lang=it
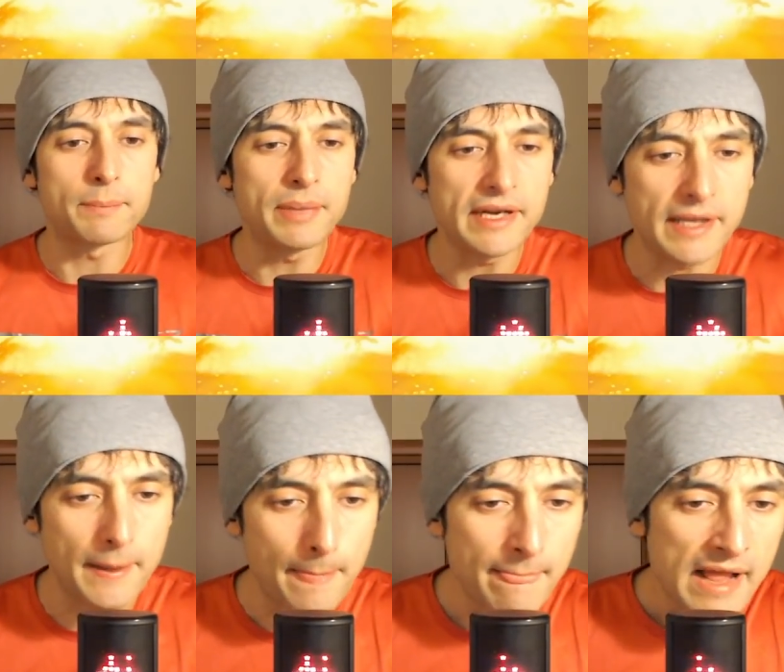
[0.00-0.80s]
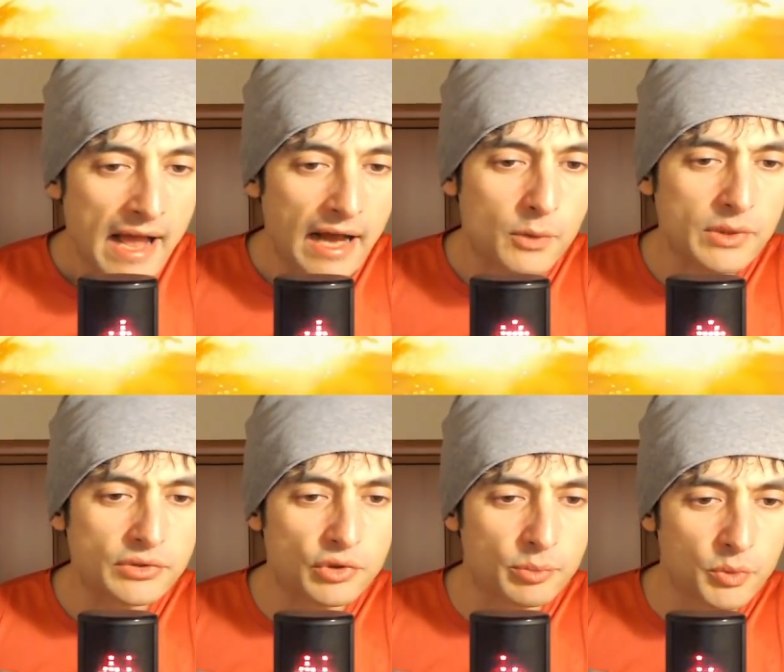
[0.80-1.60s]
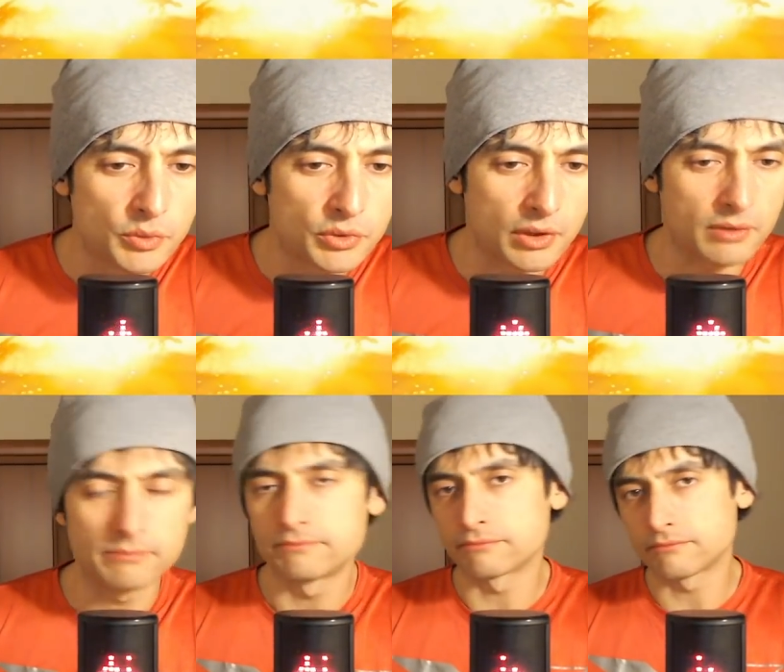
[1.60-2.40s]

perché a questo punto